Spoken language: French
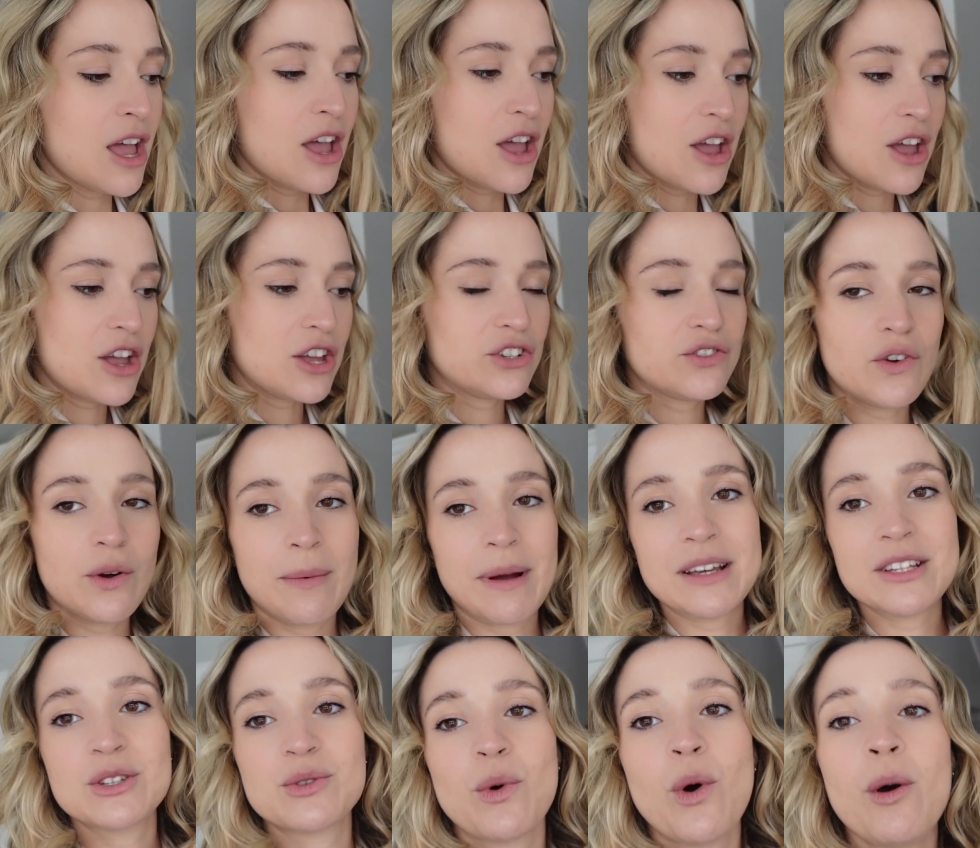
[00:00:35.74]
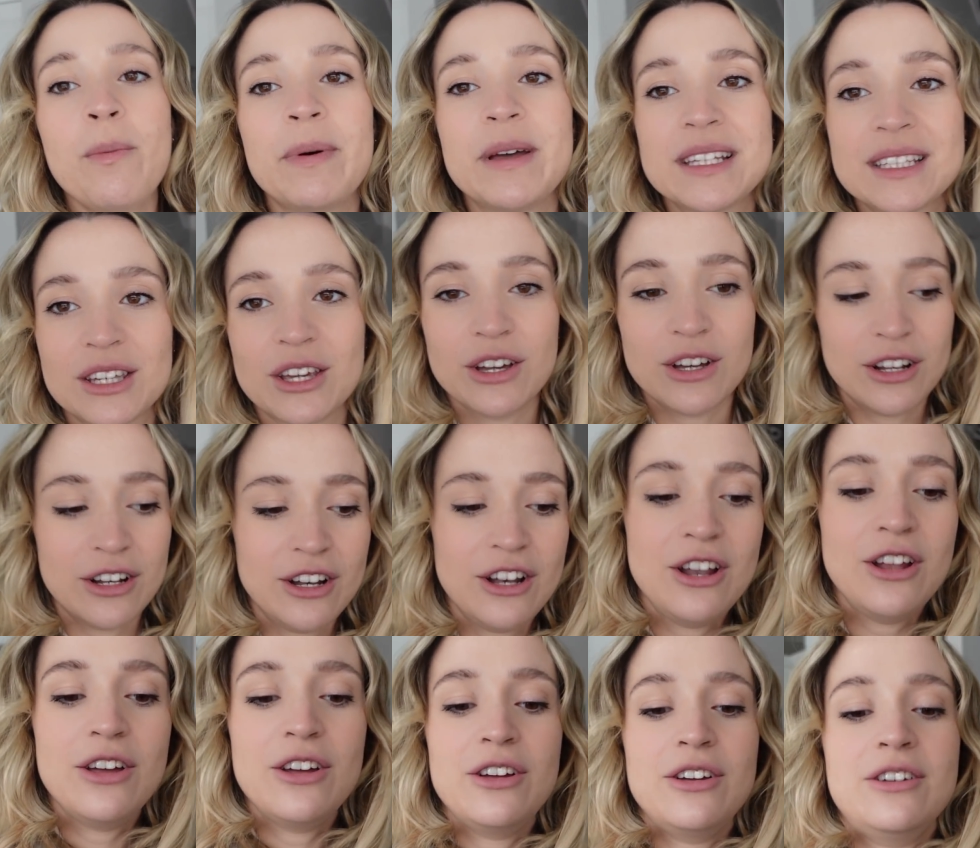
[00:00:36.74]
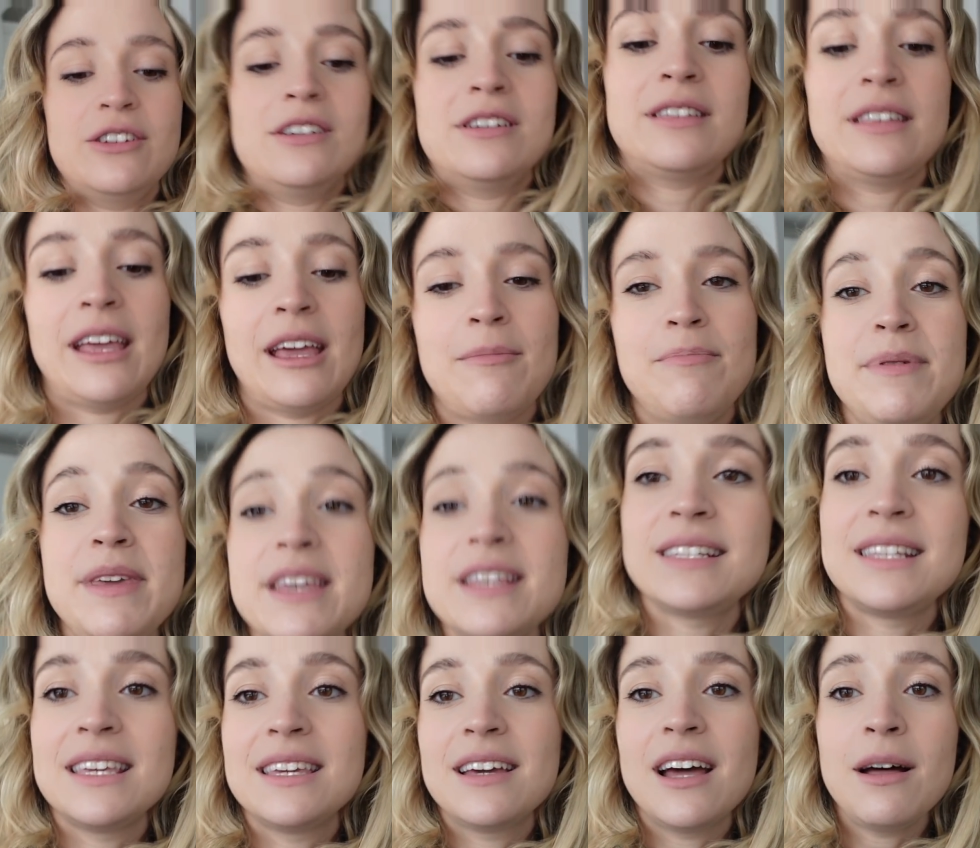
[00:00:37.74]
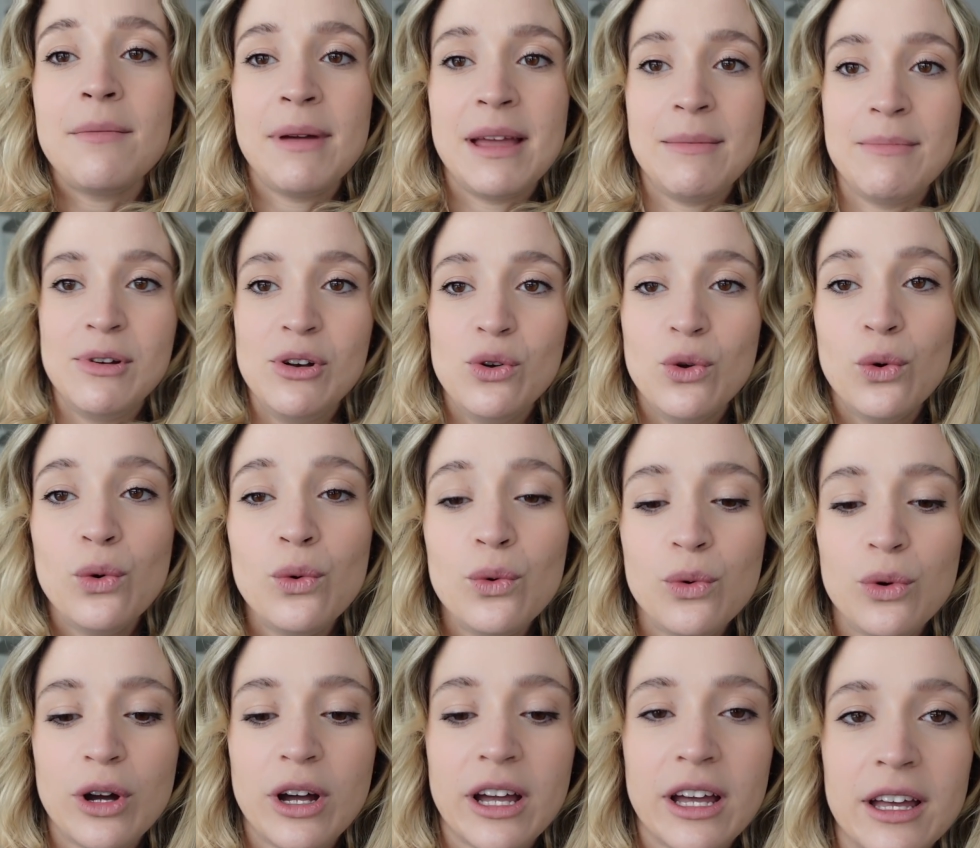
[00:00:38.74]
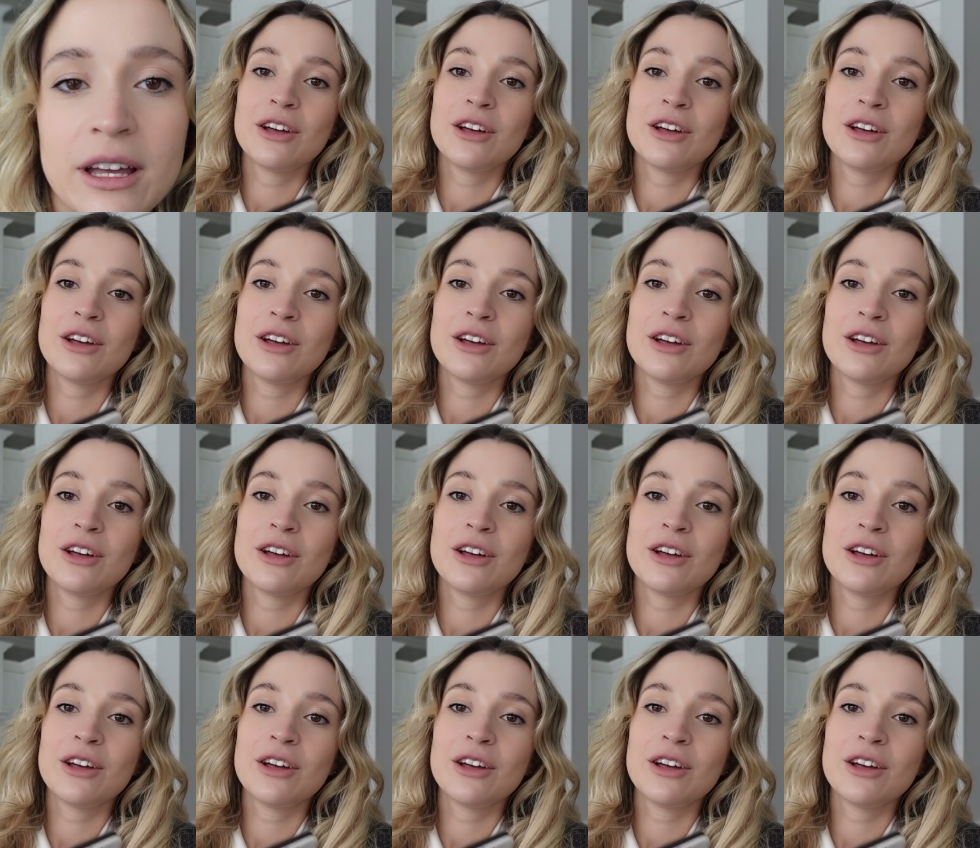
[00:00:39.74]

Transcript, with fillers: Euh, je vais m'asseoir parce que le trépied, c'est quand même lourd.